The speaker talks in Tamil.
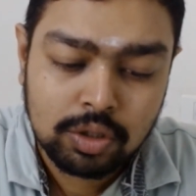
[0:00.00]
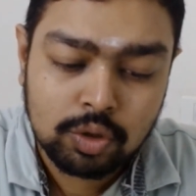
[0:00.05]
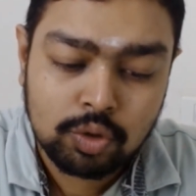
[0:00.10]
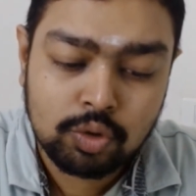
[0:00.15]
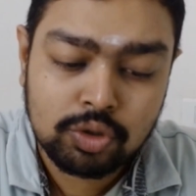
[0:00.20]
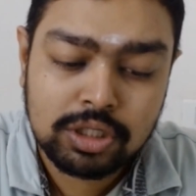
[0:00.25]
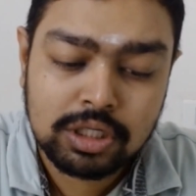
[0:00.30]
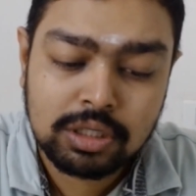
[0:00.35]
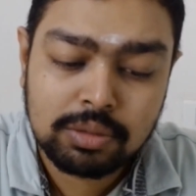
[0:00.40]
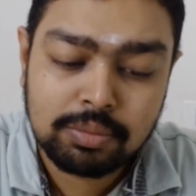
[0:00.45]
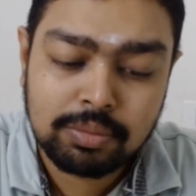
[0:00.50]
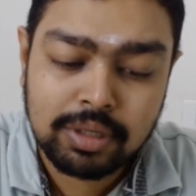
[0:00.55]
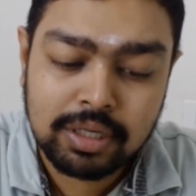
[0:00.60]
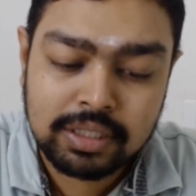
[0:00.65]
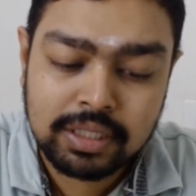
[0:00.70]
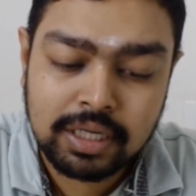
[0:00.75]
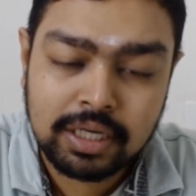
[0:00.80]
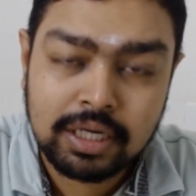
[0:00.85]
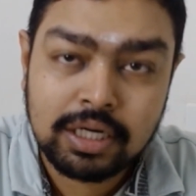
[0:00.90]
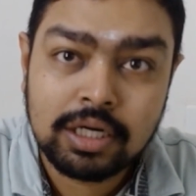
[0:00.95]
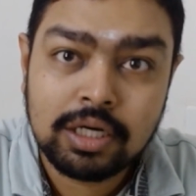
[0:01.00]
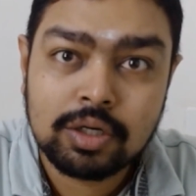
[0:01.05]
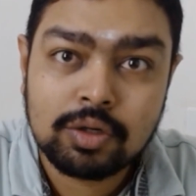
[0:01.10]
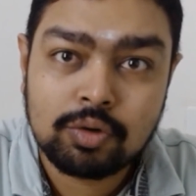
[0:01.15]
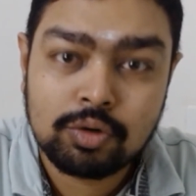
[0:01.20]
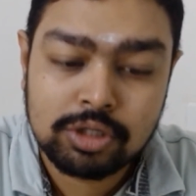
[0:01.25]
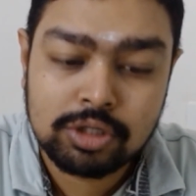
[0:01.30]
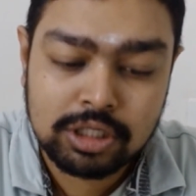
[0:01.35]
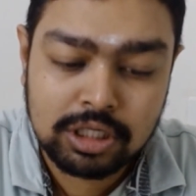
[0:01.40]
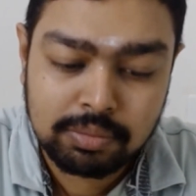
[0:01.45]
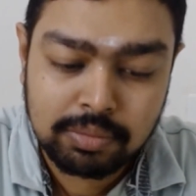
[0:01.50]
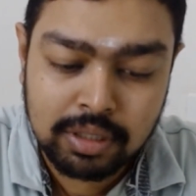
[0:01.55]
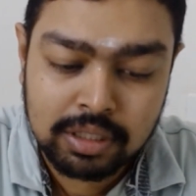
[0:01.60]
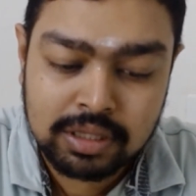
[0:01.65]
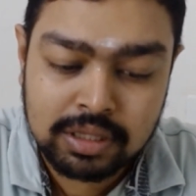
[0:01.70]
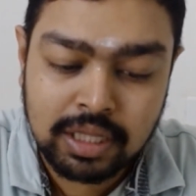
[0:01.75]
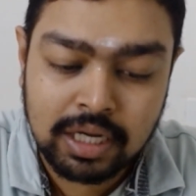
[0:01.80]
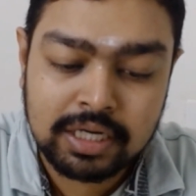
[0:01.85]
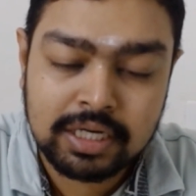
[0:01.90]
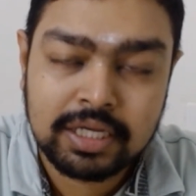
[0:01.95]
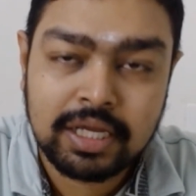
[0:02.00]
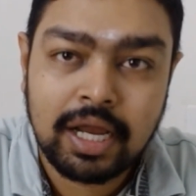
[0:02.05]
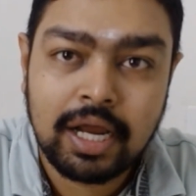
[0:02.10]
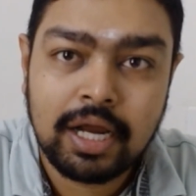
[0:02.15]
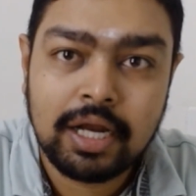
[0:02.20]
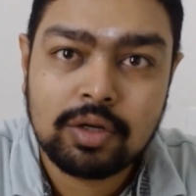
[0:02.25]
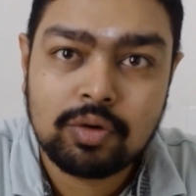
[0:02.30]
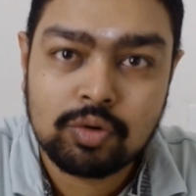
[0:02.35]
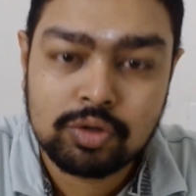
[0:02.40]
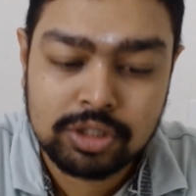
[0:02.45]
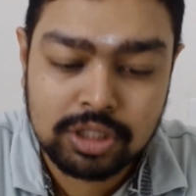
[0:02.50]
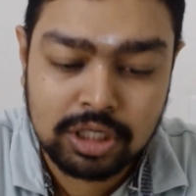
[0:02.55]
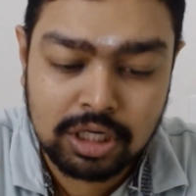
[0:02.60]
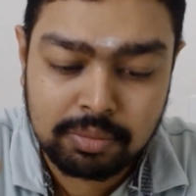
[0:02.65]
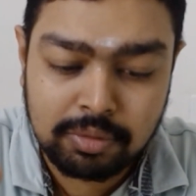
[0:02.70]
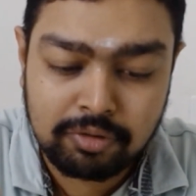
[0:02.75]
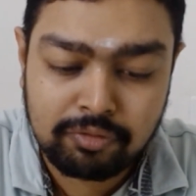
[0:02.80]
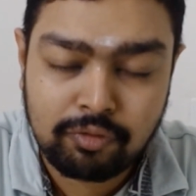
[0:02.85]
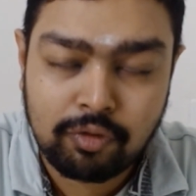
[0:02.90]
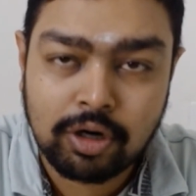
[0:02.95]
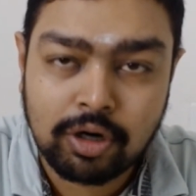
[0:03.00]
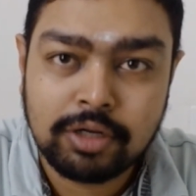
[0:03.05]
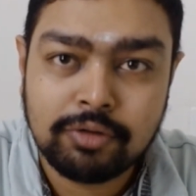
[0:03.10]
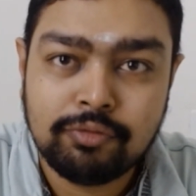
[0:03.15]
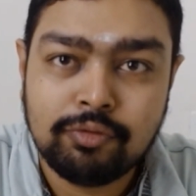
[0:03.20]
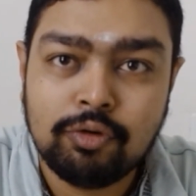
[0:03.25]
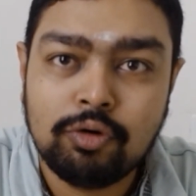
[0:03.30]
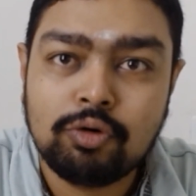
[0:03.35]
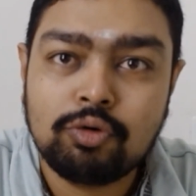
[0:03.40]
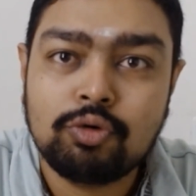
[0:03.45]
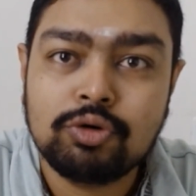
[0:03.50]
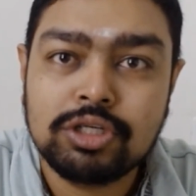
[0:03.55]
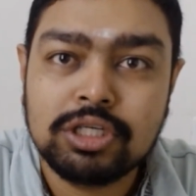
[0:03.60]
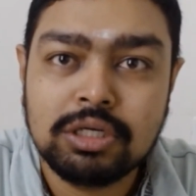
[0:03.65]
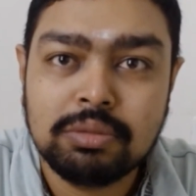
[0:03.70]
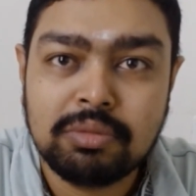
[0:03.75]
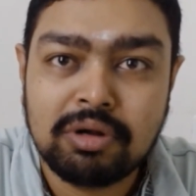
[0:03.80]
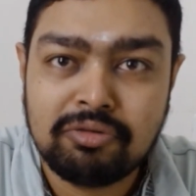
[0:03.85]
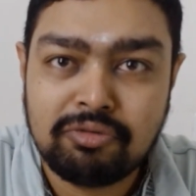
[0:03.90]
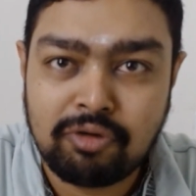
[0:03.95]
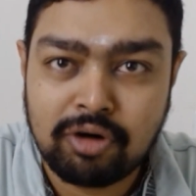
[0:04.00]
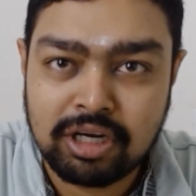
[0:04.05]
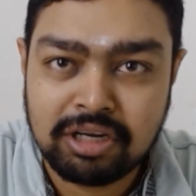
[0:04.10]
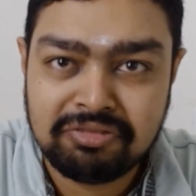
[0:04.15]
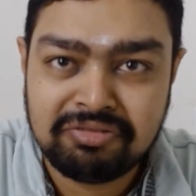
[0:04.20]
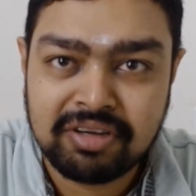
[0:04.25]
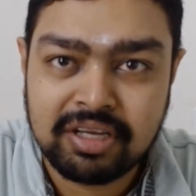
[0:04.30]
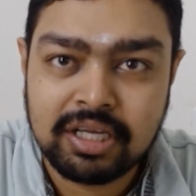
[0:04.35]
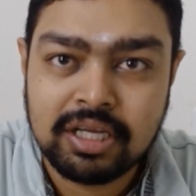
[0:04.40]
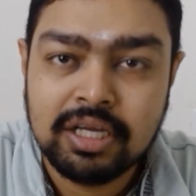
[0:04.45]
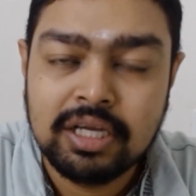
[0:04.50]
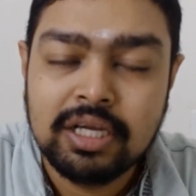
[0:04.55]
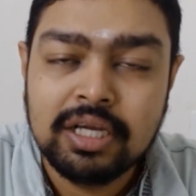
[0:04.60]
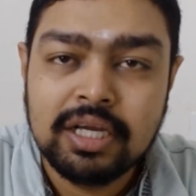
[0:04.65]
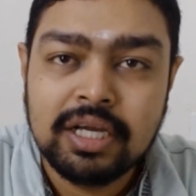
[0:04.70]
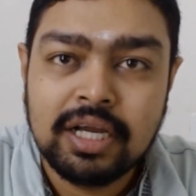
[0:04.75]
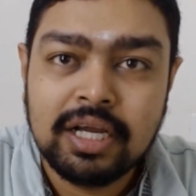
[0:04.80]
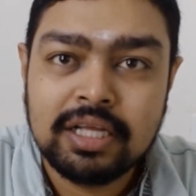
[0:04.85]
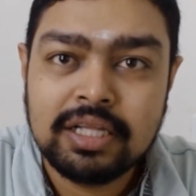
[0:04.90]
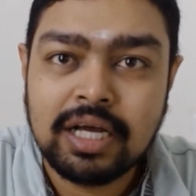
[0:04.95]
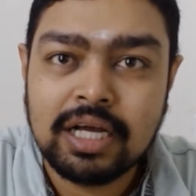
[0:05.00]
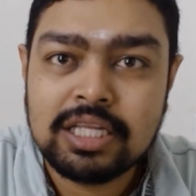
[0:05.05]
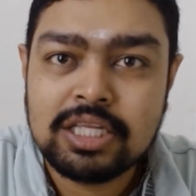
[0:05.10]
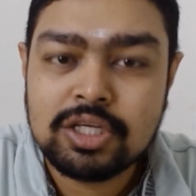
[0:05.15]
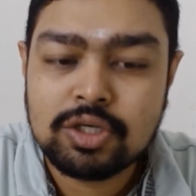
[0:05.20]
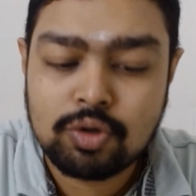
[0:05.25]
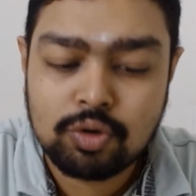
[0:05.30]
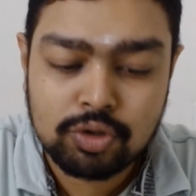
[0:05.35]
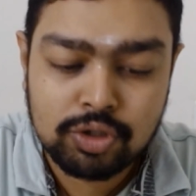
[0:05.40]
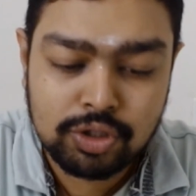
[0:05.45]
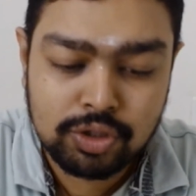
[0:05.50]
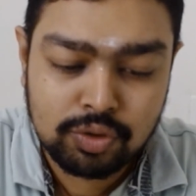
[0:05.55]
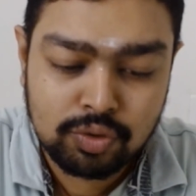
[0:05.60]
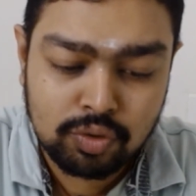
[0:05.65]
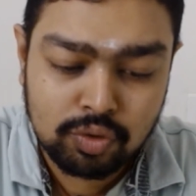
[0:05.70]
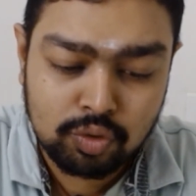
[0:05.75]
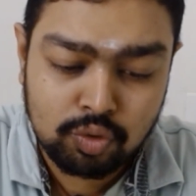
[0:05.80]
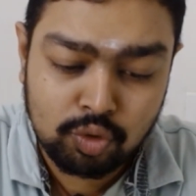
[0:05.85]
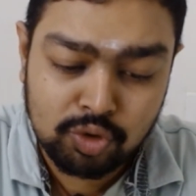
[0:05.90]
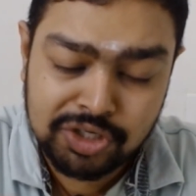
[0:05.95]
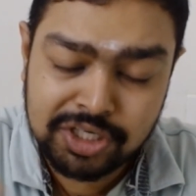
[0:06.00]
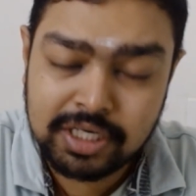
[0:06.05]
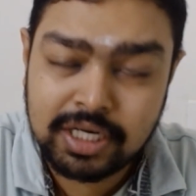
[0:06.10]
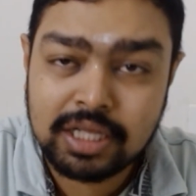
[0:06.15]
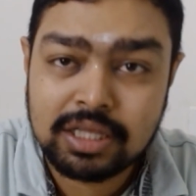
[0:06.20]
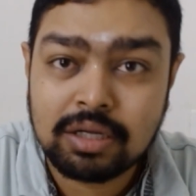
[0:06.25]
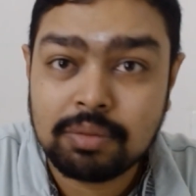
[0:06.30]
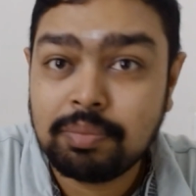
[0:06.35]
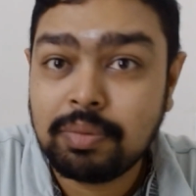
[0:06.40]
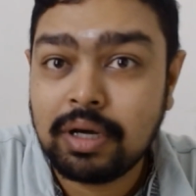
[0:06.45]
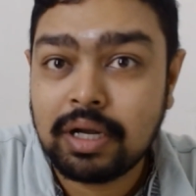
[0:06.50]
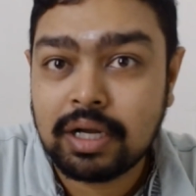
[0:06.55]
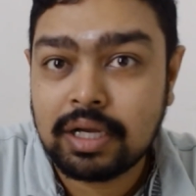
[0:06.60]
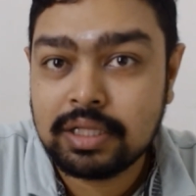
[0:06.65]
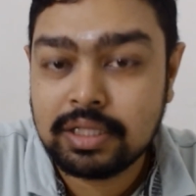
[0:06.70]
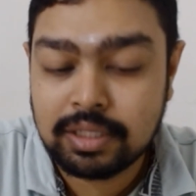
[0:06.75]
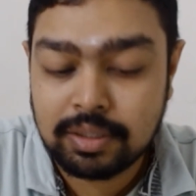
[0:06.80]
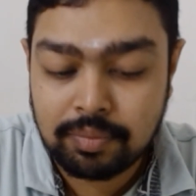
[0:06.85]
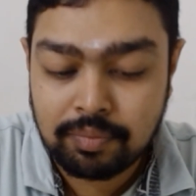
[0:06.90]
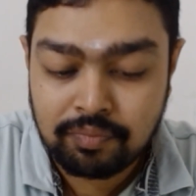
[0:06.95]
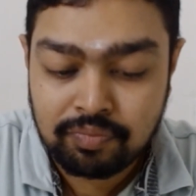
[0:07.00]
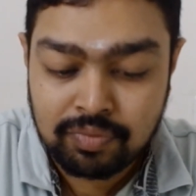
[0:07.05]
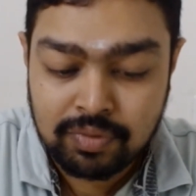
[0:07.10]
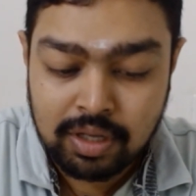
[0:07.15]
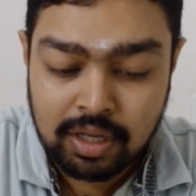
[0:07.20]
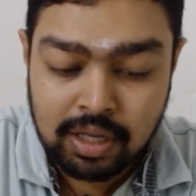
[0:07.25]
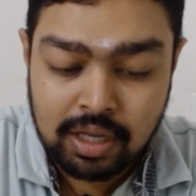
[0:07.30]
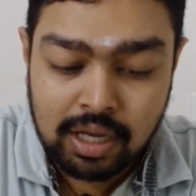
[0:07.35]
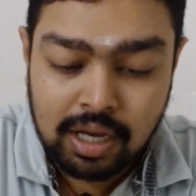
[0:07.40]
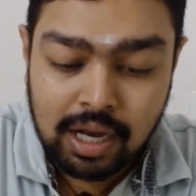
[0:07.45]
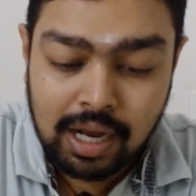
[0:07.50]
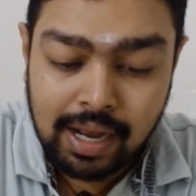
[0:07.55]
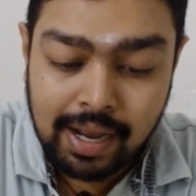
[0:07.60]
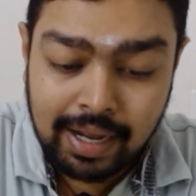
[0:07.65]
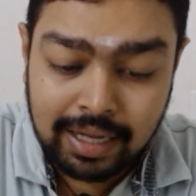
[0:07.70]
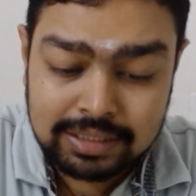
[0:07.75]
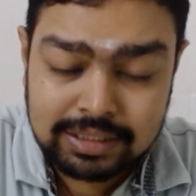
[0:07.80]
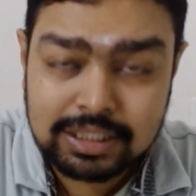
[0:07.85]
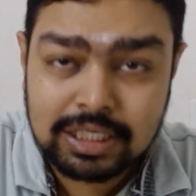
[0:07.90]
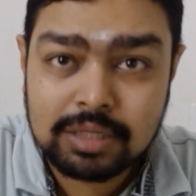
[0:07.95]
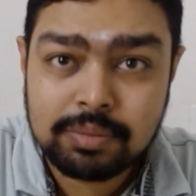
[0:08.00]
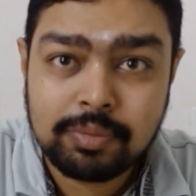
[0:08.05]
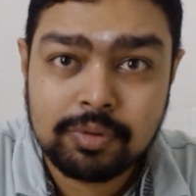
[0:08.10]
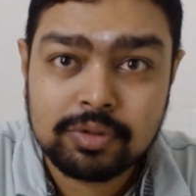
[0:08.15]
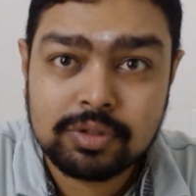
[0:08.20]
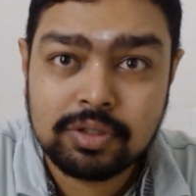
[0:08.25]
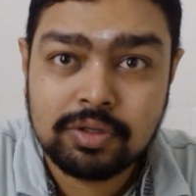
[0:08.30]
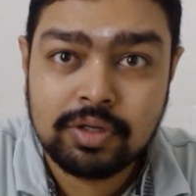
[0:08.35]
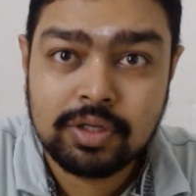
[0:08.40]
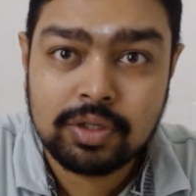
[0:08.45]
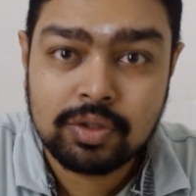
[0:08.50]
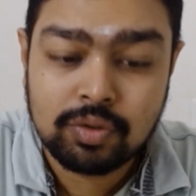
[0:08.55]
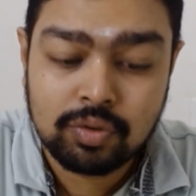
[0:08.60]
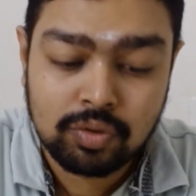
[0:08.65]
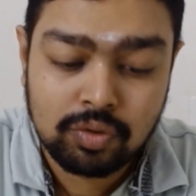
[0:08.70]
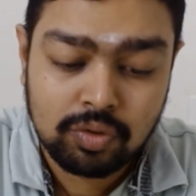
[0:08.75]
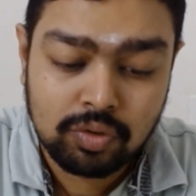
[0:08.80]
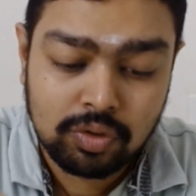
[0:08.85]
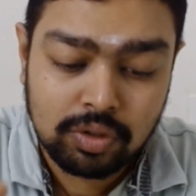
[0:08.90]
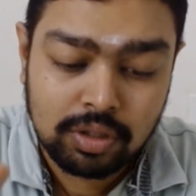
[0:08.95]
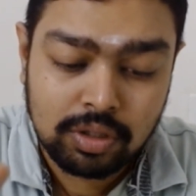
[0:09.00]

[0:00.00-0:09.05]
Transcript: கொஷின் நம்பர் டென் கொஷின் நம்பர் தேர்ட்டி எயிட் கொஷின் நம்பர் ஃபார்ட்டி ஃபோர் கொஷின் நம்பர் ஃபார்ட்டி ஃபைவ் இது அஞ்சு கொஷினும் கொஷினே தப்பாக இருக்குது ஆன்சரை பொறுத்த வரைக்கும்